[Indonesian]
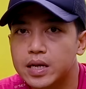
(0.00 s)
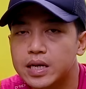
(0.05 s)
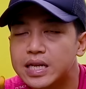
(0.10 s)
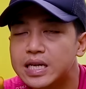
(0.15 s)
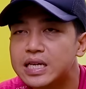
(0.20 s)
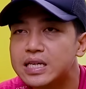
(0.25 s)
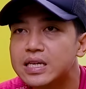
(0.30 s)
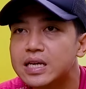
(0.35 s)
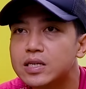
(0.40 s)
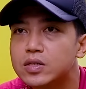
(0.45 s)

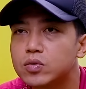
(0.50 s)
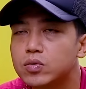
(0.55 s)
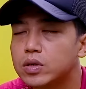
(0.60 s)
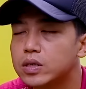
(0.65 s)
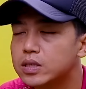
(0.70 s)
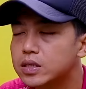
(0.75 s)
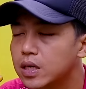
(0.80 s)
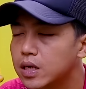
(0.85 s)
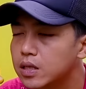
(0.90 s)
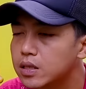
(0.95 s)
Linknya
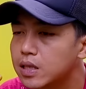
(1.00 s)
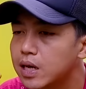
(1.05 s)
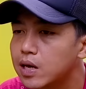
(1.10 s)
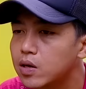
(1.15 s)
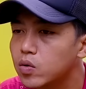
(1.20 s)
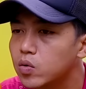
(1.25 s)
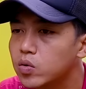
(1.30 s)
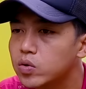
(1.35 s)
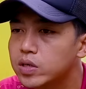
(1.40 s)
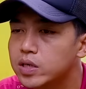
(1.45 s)
juga saya
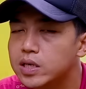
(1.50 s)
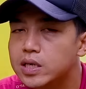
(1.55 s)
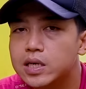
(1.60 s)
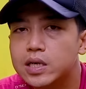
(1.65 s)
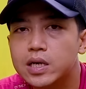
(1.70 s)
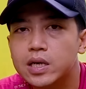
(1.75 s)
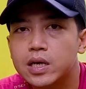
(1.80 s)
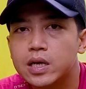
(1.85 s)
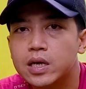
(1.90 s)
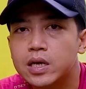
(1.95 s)
taruh
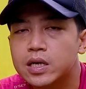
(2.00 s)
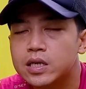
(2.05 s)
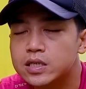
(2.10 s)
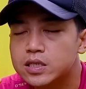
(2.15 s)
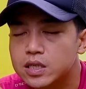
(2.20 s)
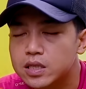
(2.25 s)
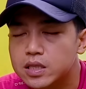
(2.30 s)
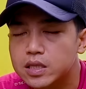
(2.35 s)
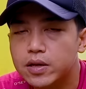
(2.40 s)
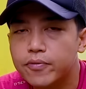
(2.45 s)
di
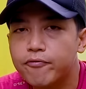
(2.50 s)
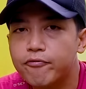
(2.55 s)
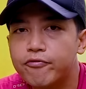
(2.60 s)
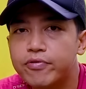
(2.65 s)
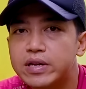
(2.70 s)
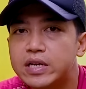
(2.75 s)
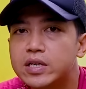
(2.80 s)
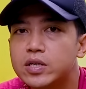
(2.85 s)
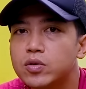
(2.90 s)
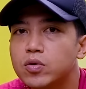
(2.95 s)
setiap
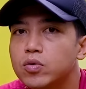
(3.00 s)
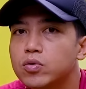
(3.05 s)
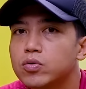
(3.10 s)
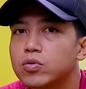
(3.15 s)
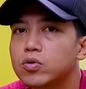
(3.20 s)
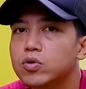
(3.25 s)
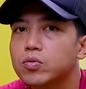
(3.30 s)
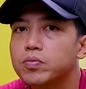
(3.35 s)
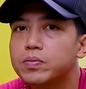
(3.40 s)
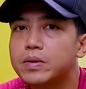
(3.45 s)
video
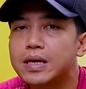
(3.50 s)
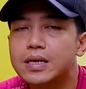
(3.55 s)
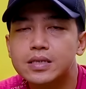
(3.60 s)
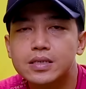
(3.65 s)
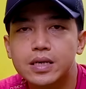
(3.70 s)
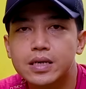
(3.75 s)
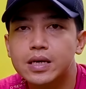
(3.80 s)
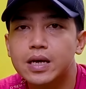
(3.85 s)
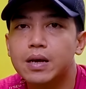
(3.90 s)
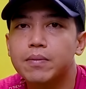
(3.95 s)
YouTube yang
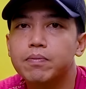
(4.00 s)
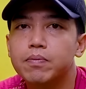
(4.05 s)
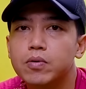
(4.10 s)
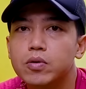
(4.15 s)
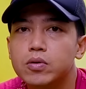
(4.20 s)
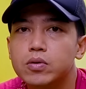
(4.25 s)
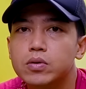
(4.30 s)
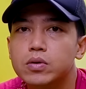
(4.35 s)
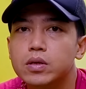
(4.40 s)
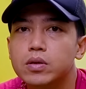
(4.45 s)
saya
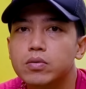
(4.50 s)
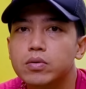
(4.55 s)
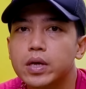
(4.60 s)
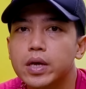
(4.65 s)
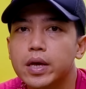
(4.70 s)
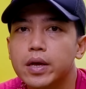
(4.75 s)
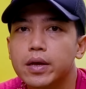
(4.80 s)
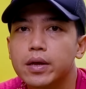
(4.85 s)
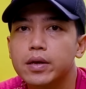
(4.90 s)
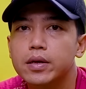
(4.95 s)
upload gitu
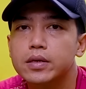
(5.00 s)
ya.